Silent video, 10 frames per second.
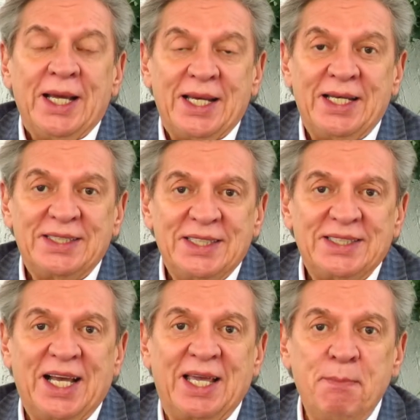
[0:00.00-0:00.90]

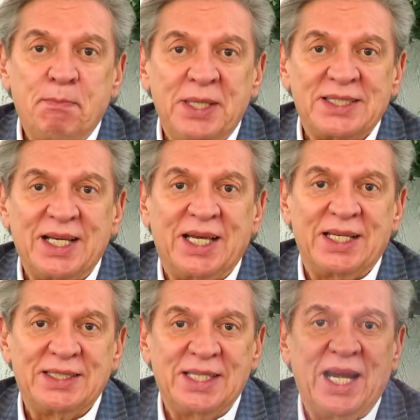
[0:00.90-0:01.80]
gracias a que empieza a
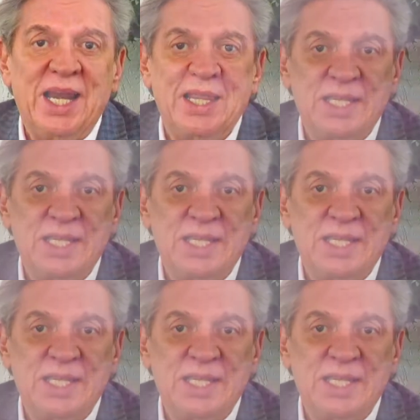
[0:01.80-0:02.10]
crecer la